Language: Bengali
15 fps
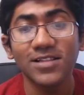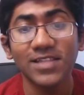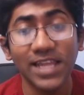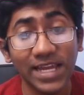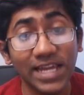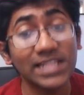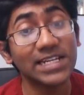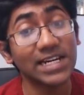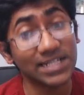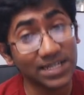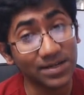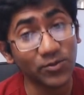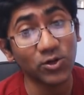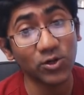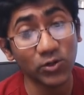থেকে চারটা
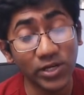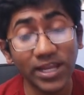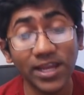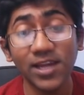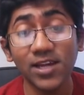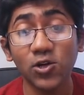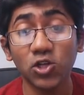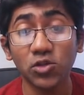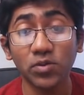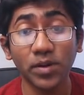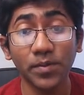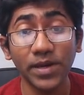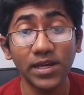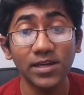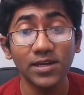বর্ণ নিয়ে
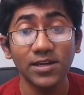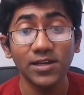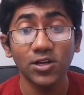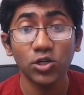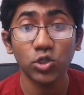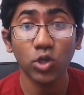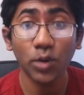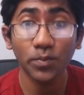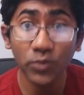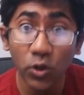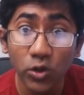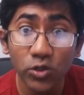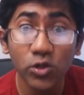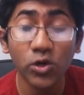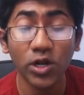কতভাবে শব্দ
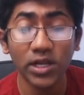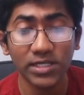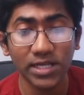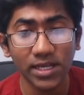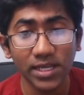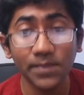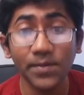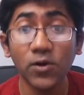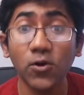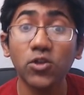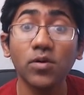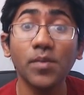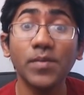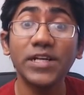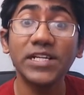গঠন করা যায় কিংবা
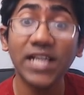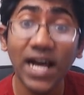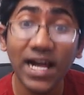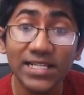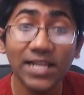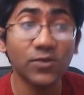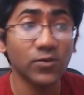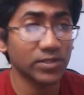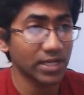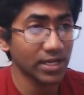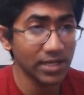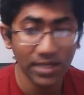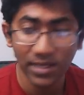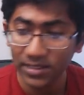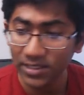কতভাবে সাজানো যায়
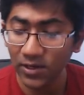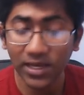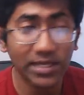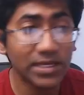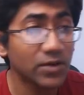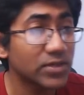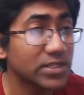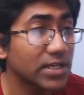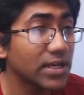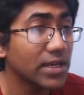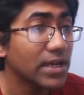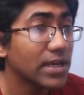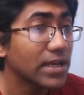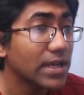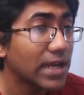তাহলে এটা হচ্ছে
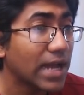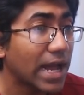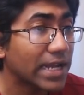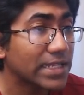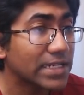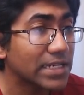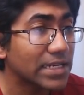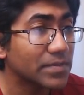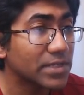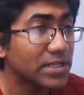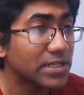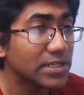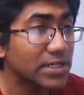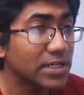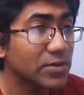আগে দেখলাম
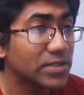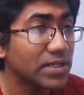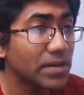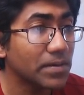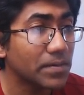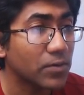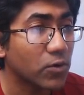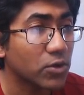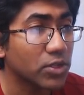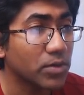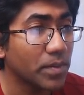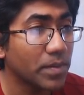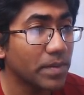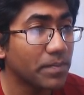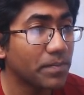যেটা সেটা হচ্ছে
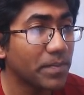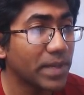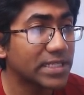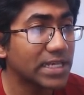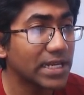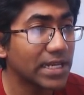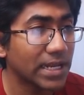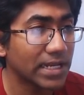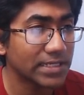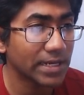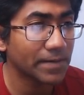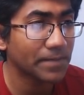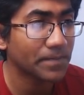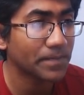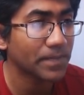কতভাবে বেছে নেওয়া যায়
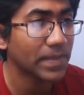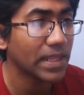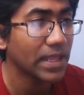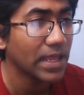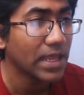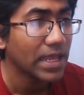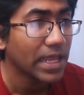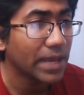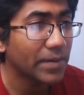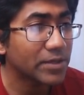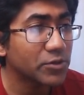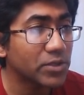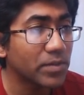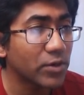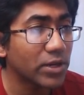এবার
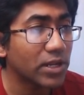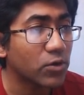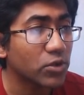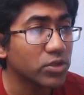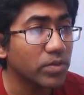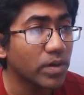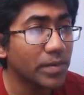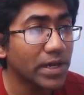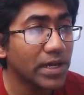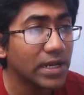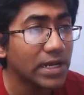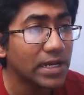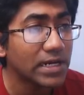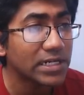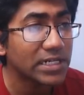যদি বলে কতভাবে
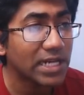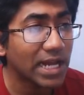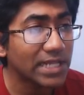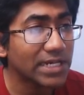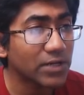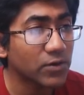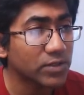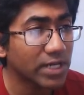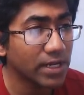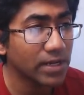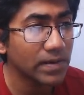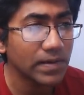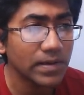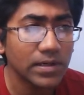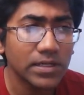সাজানো যায়
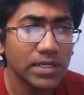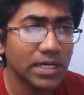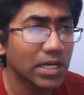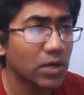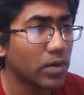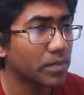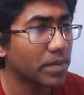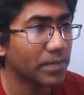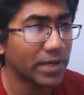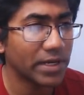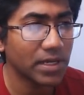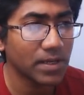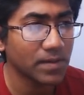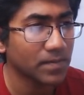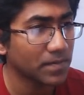সেটাও আমরা পারি
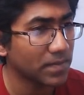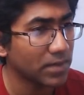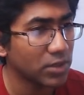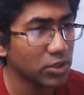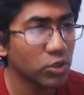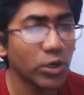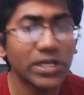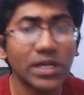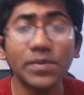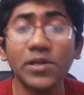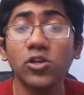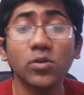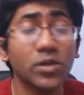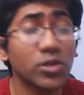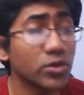নয়টা
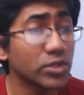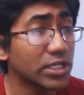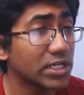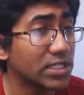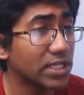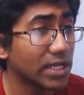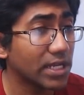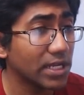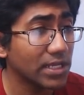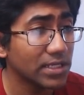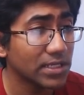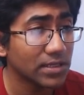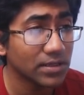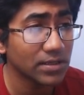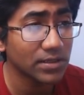ভিন্ন ভিন্ন জিনিস থেকে
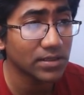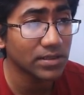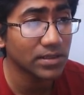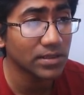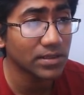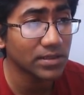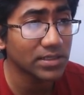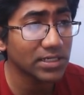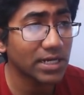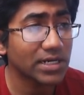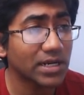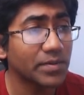চারটা